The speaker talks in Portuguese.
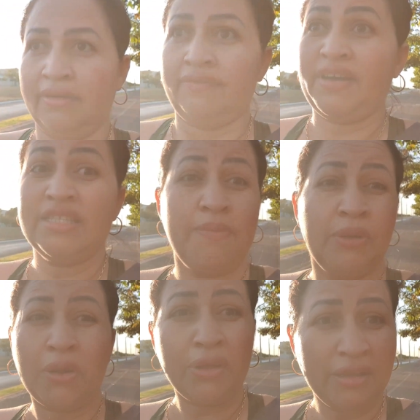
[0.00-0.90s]
Faça por
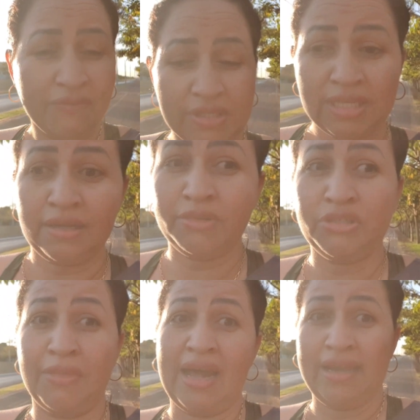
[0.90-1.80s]
alguém que você ama
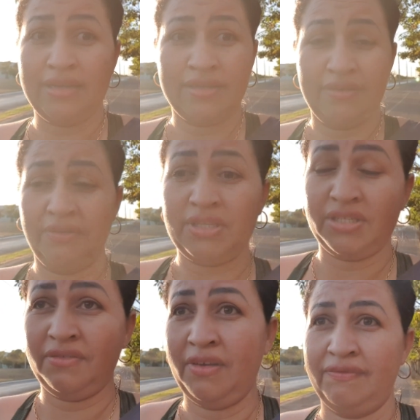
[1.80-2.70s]
demais. Se você
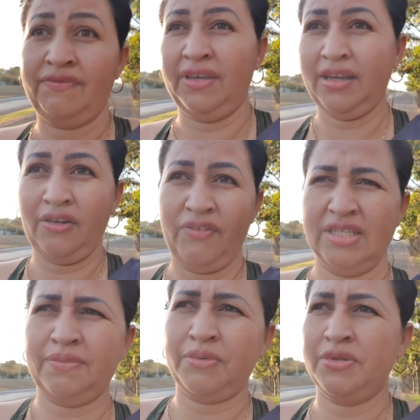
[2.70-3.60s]
tiver filho,
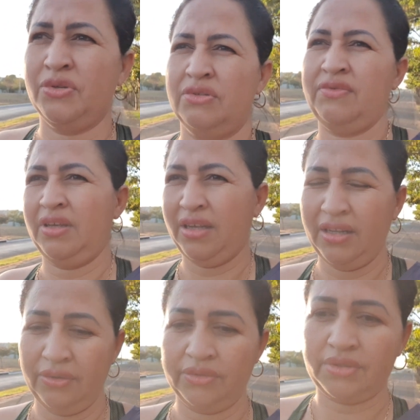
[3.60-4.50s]
faça por seus
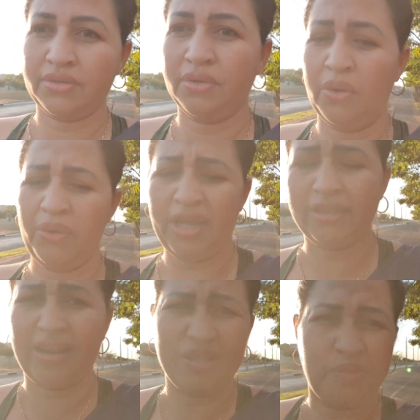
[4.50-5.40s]
filhos. Corre
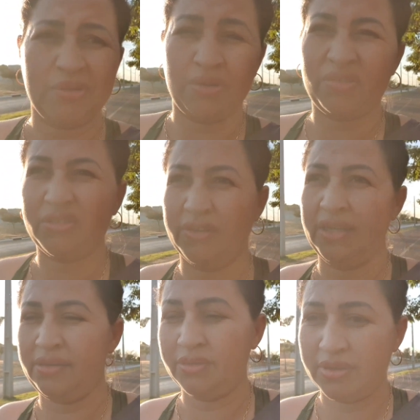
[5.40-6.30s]
atrás por seus
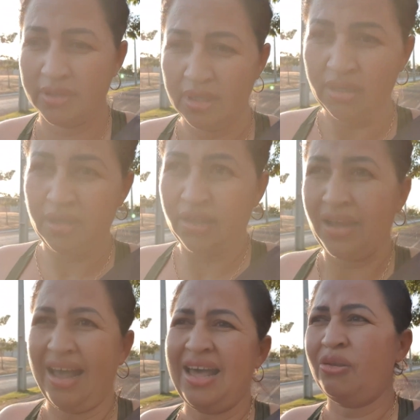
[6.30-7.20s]
filhos.
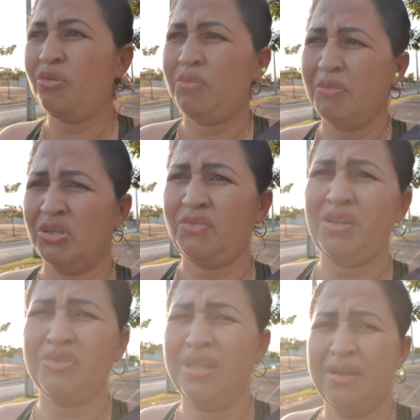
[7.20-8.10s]
Ah, Lu, meus
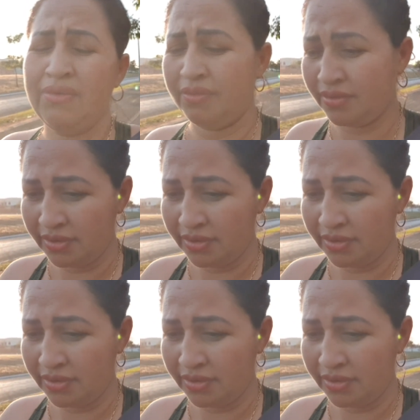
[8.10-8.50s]
filhos não.